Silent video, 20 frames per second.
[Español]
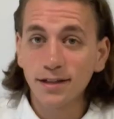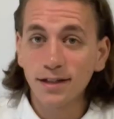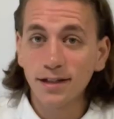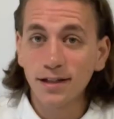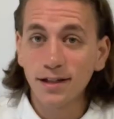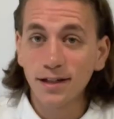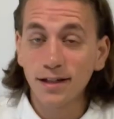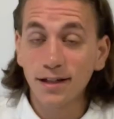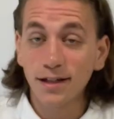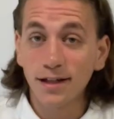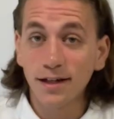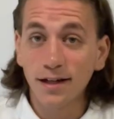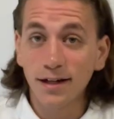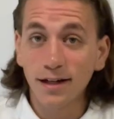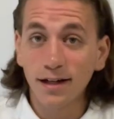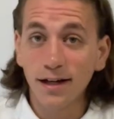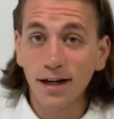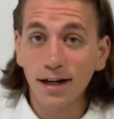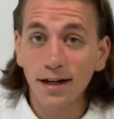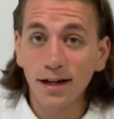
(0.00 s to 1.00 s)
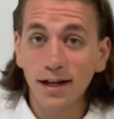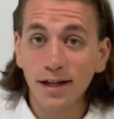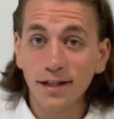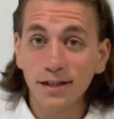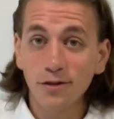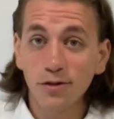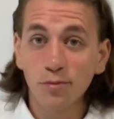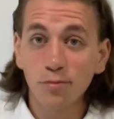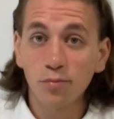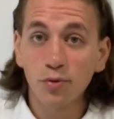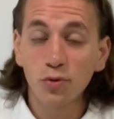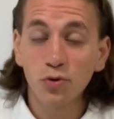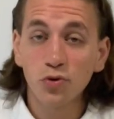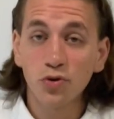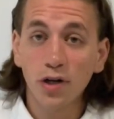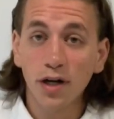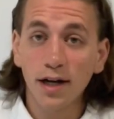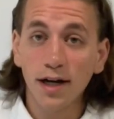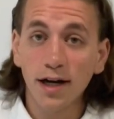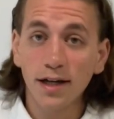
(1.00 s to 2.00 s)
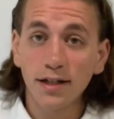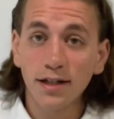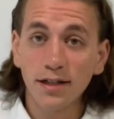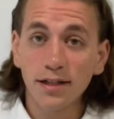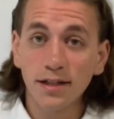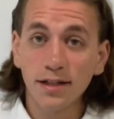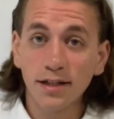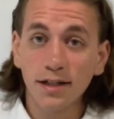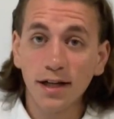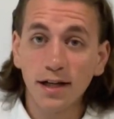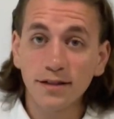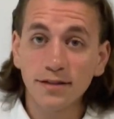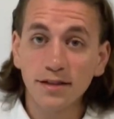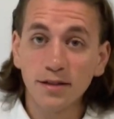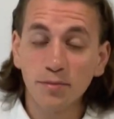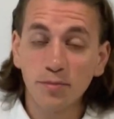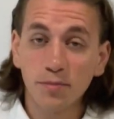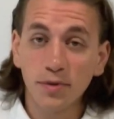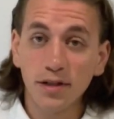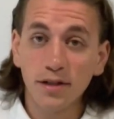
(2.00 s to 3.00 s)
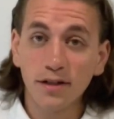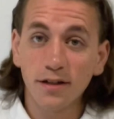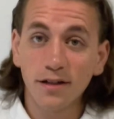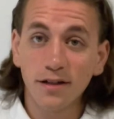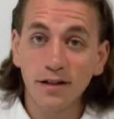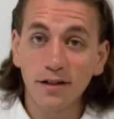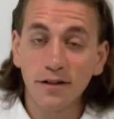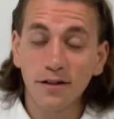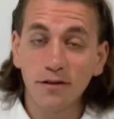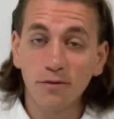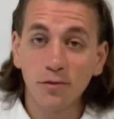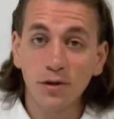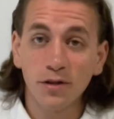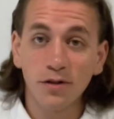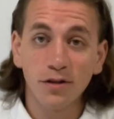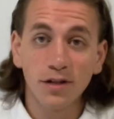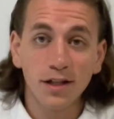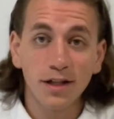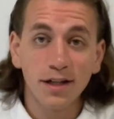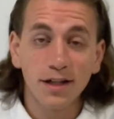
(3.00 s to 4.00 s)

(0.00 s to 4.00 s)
eh, le regala ahí un punto a Gana y casi, eh, bueno,